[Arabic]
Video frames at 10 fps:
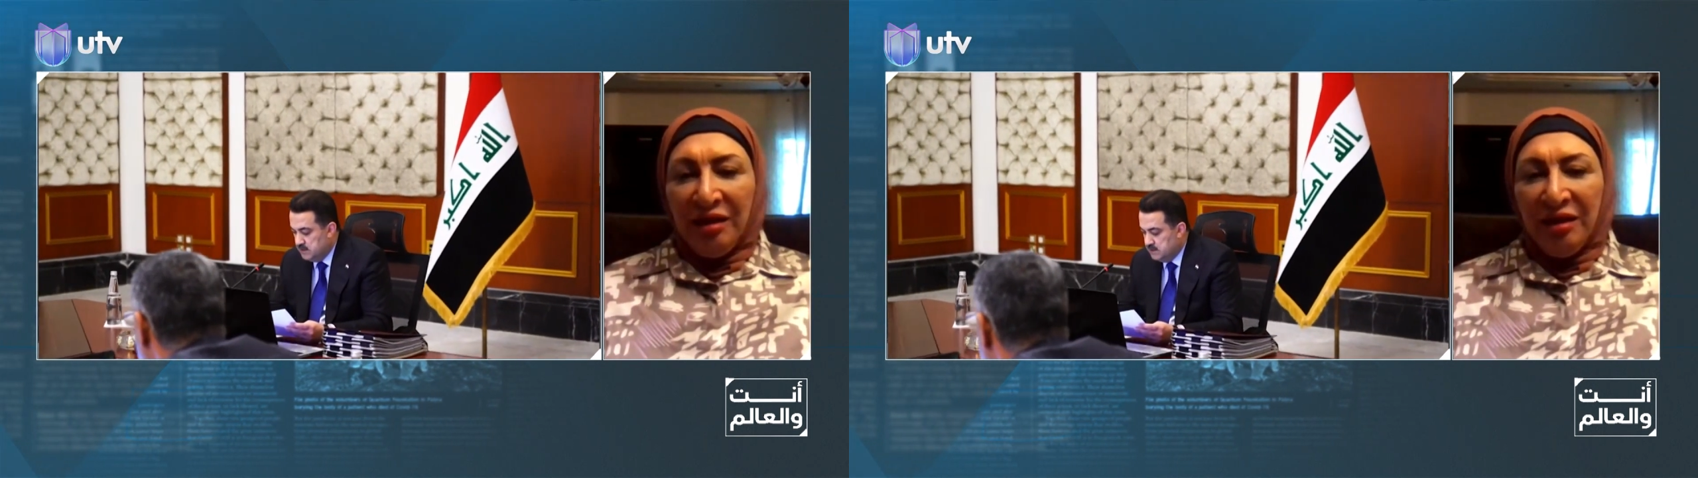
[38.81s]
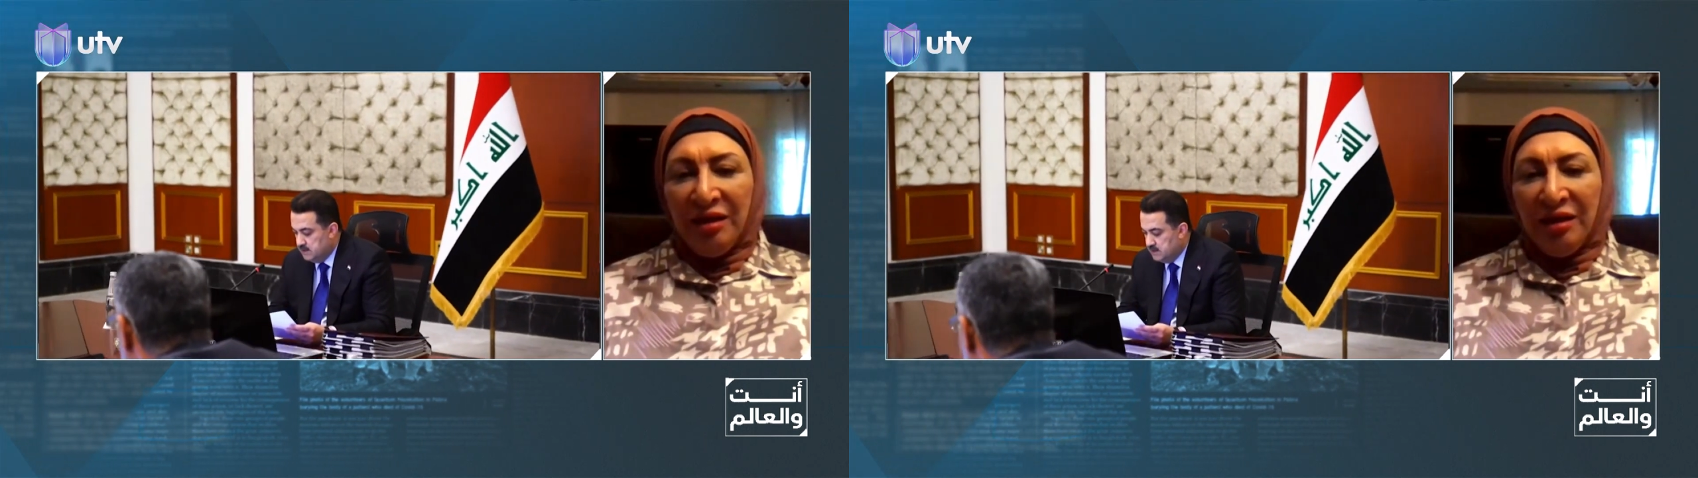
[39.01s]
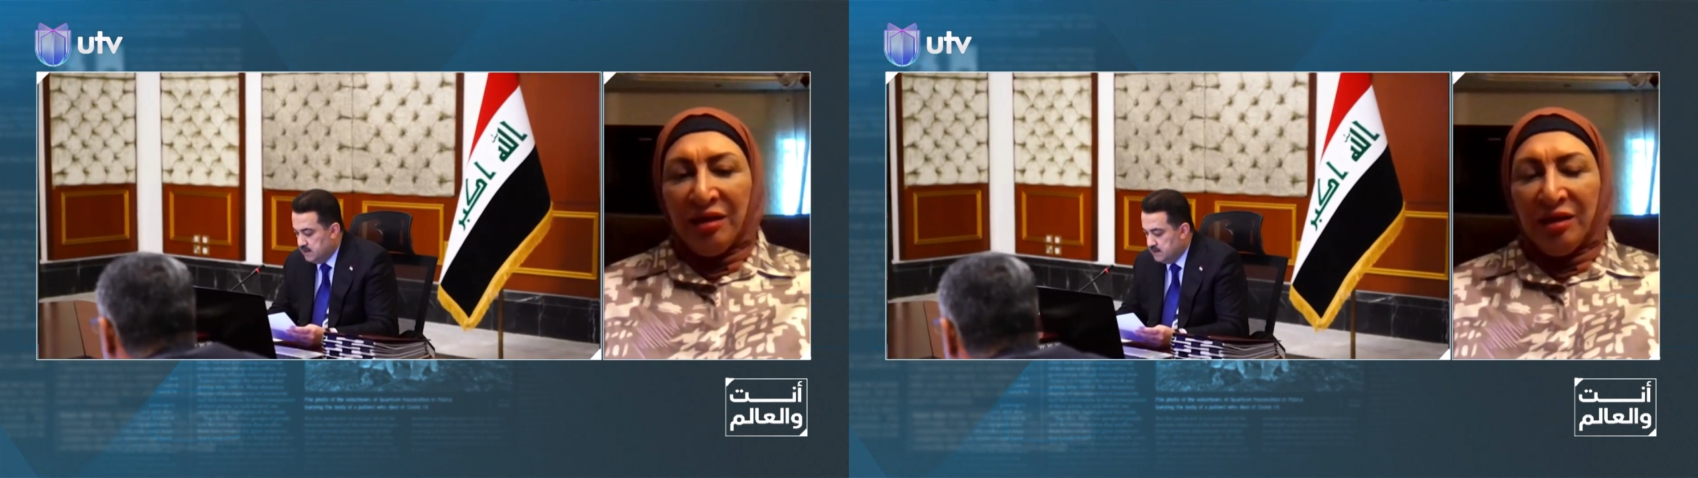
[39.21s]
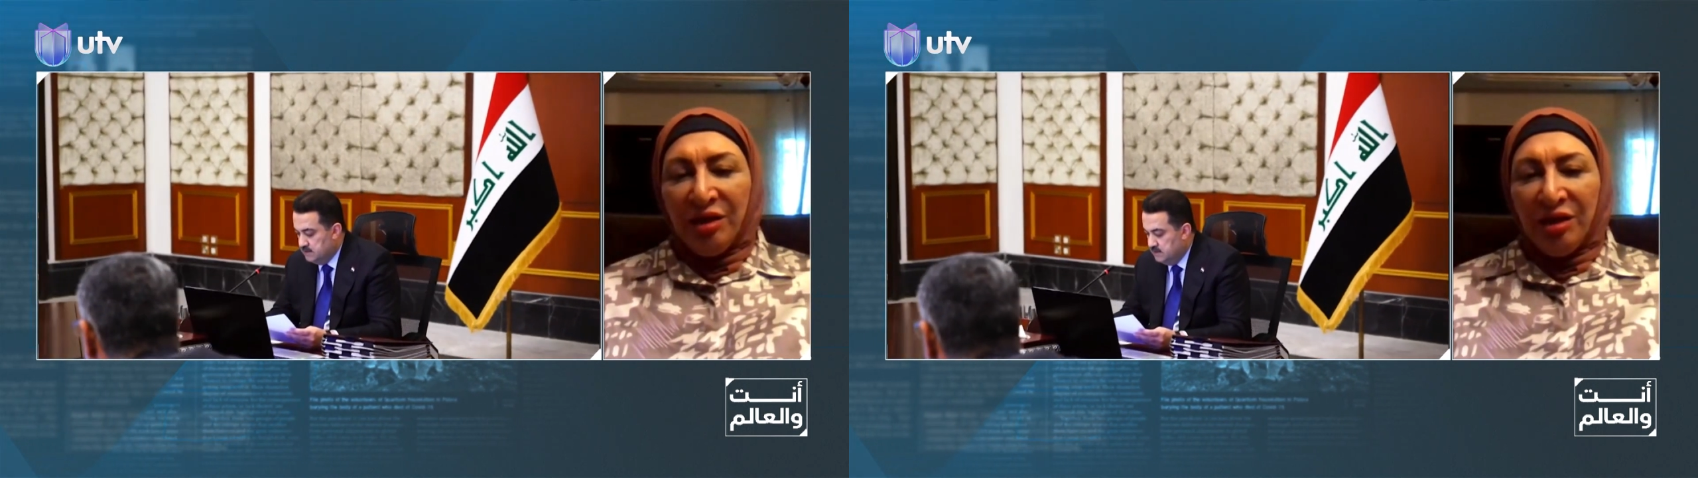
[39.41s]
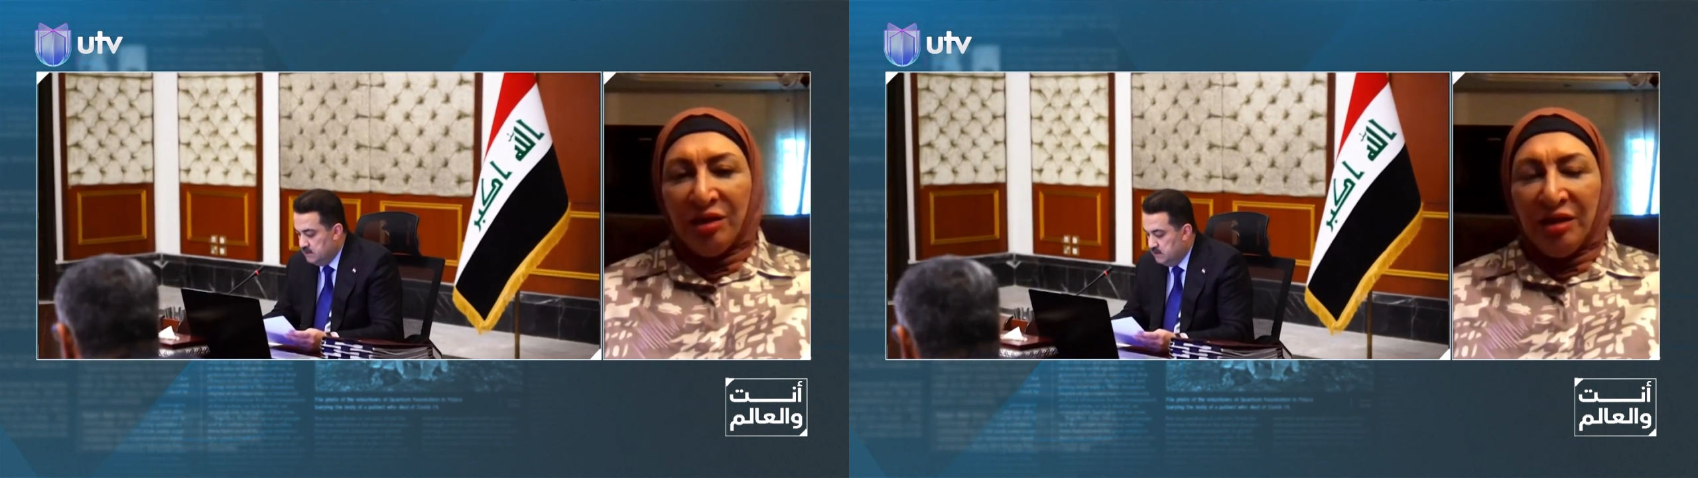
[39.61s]

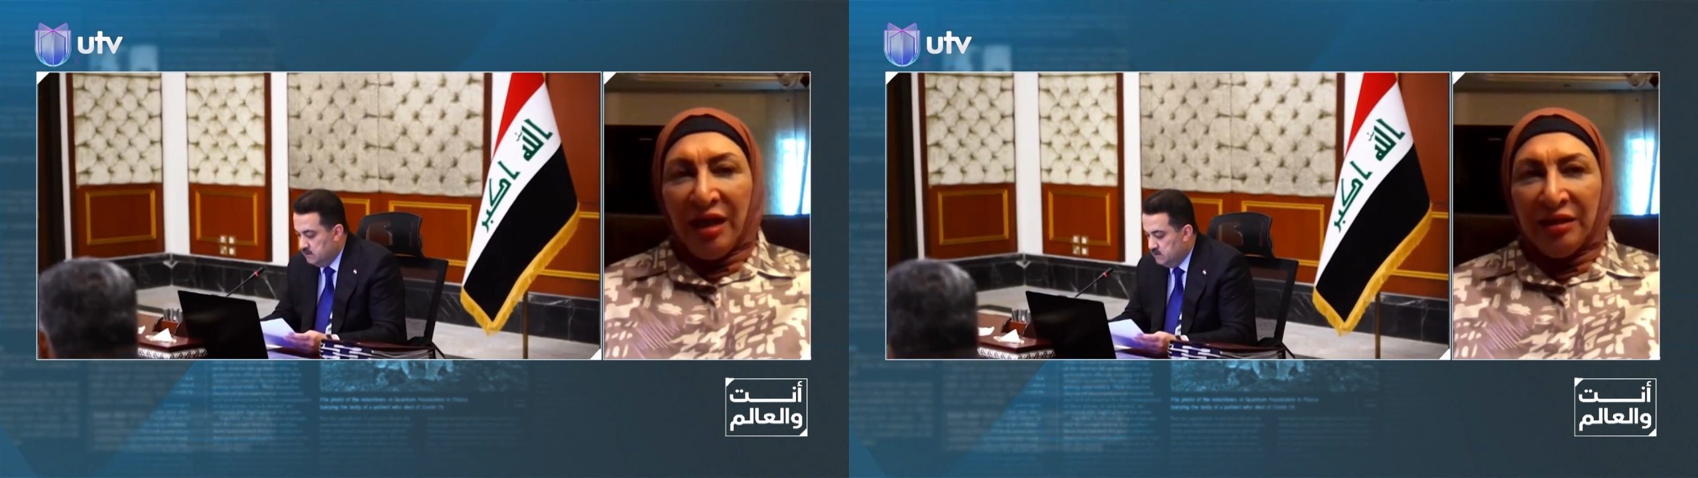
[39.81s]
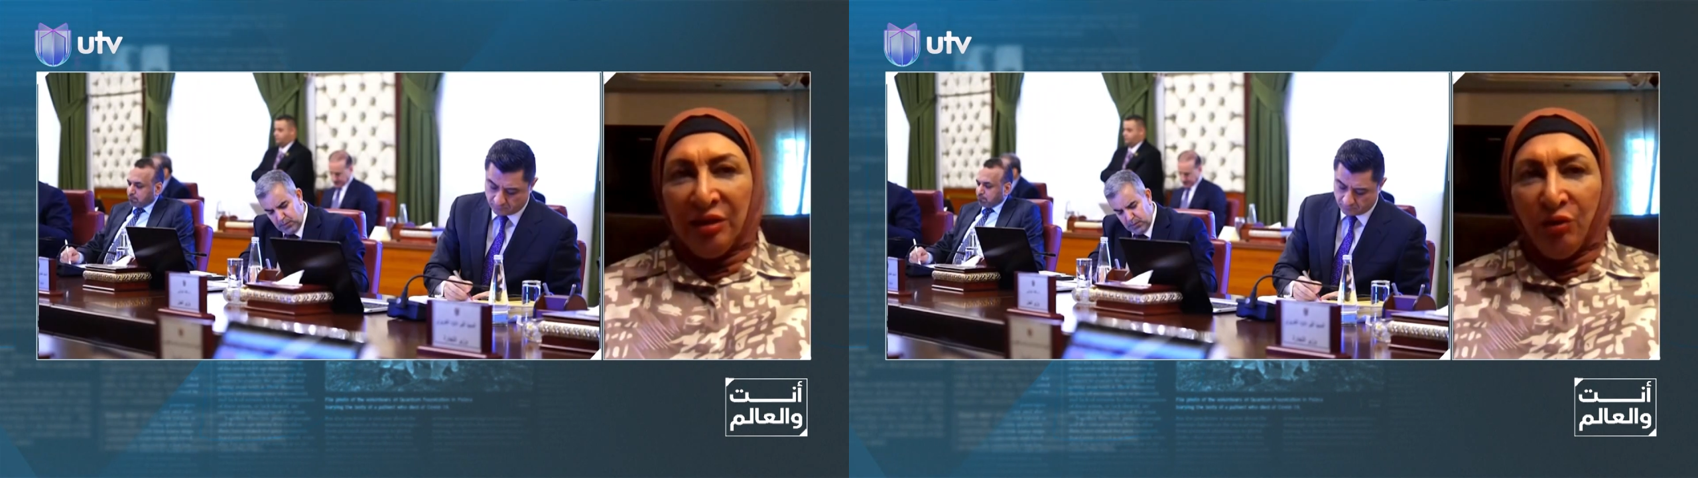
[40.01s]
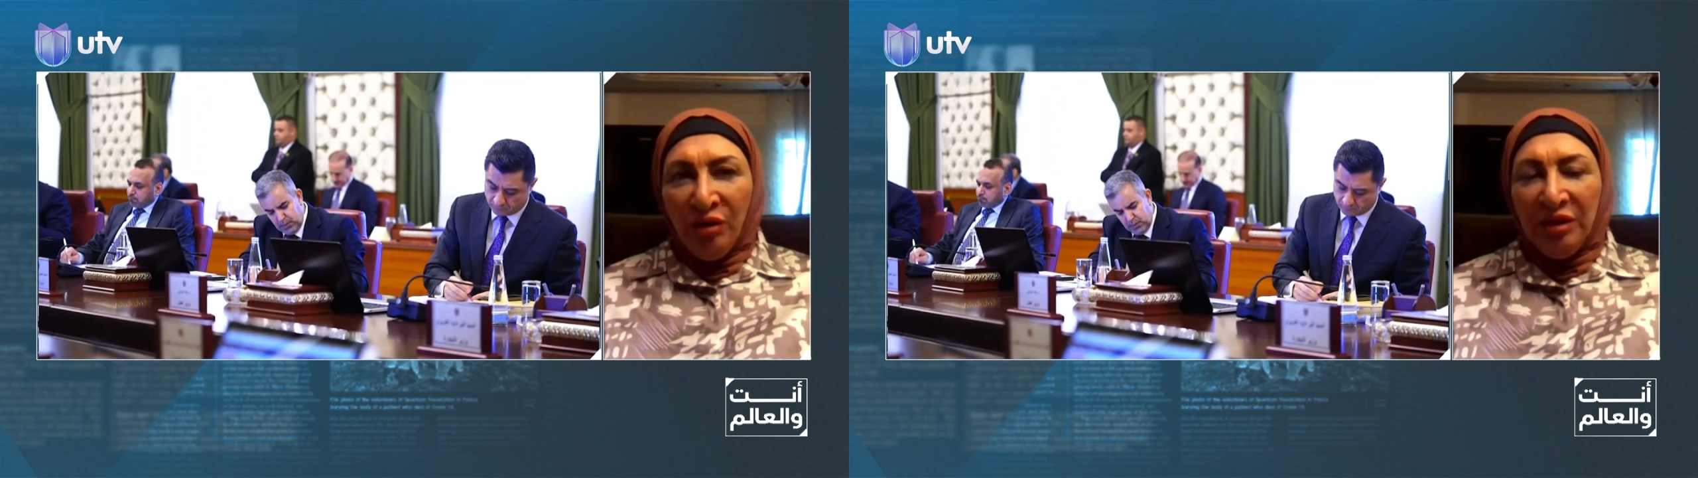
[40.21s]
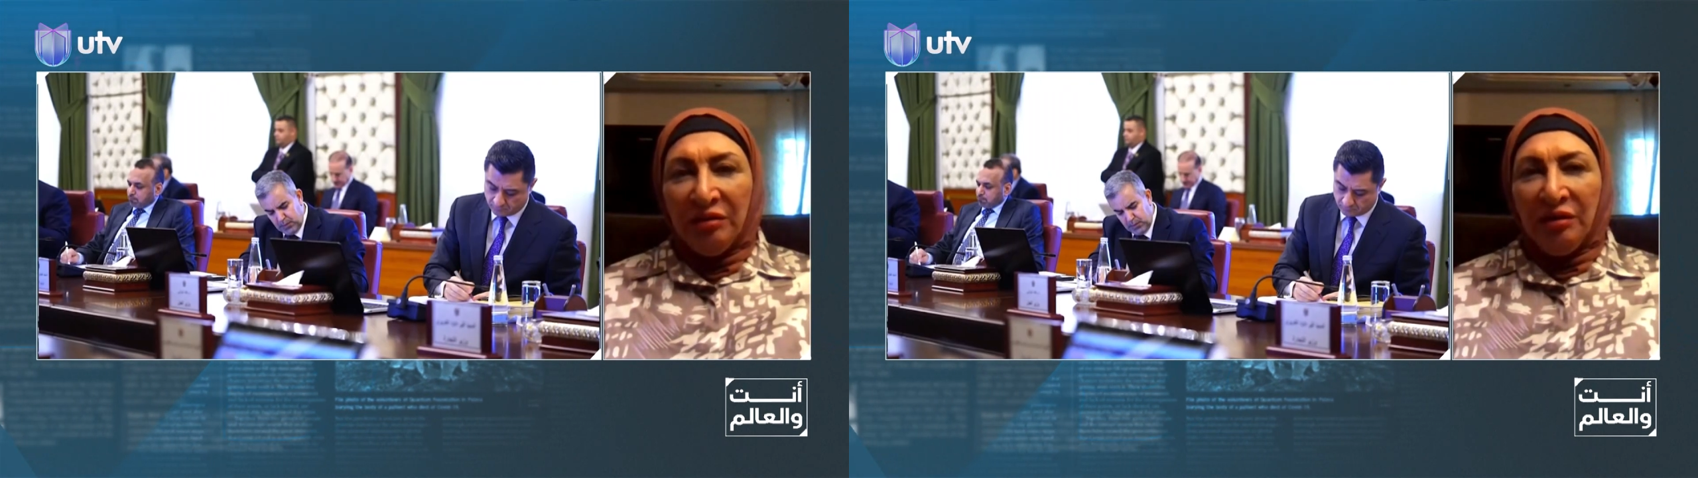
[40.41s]
آه، يعني يعلن